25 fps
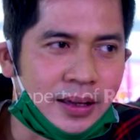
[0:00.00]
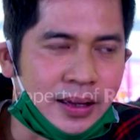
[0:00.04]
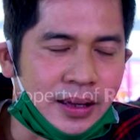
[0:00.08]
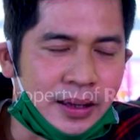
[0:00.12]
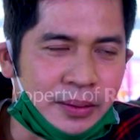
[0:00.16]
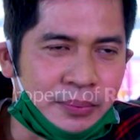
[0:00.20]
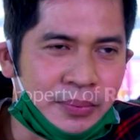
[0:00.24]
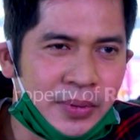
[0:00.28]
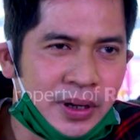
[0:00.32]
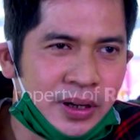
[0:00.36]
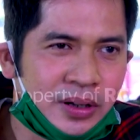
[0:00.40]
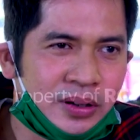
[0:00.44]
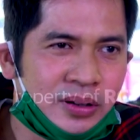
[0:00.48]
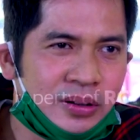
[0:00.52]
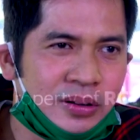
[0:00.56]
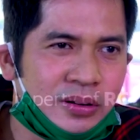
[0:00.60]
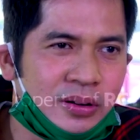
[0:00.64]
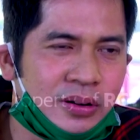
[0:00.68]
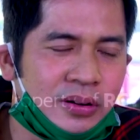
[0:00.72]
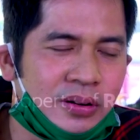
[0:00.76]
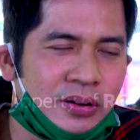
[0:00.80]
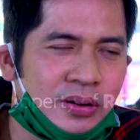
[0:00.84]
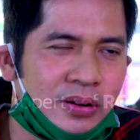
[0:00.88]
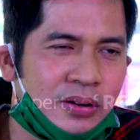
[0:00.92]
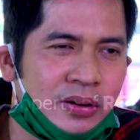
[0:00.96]
Emang
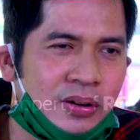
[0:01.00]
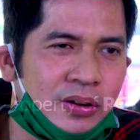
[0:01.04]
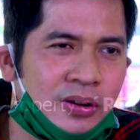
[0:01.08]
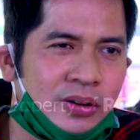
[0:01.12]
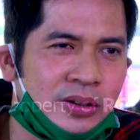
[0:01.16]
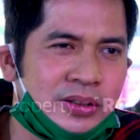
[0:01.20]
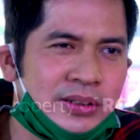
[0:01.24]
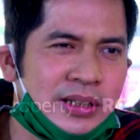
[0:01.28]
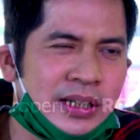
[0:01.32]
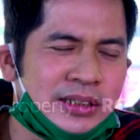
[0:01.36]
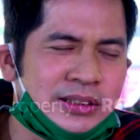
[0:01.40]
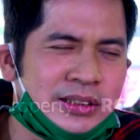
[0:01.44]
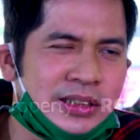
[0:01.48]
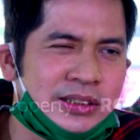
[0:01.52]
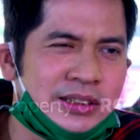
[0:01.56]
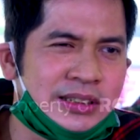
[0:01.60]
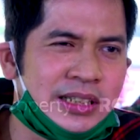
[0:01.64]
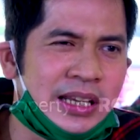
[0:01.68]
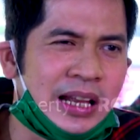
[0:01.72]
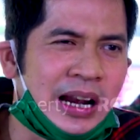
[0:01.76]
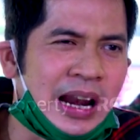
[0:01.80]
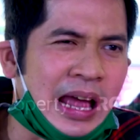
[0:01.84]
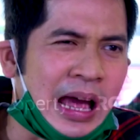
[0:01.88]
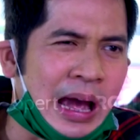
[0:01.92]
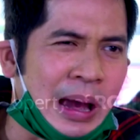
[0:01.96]
ojek
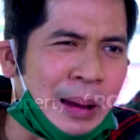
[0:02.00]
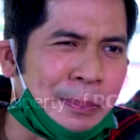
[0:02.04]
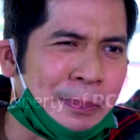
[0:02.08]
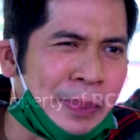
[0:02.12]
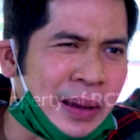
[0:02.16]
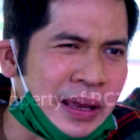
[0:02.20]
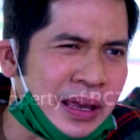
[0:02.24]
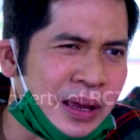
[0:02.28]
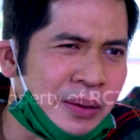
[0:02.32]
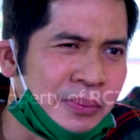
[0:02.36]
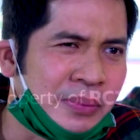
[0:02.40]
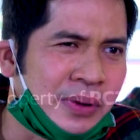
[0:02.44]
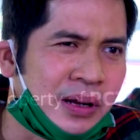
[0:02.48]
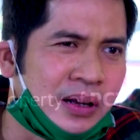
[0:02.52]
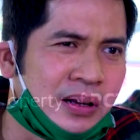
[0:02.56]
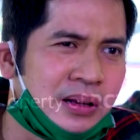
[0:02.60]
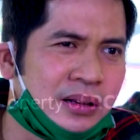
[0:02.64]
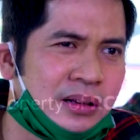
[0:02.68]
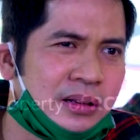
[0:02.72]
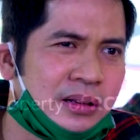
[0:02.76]
sosial apa ya, Mak?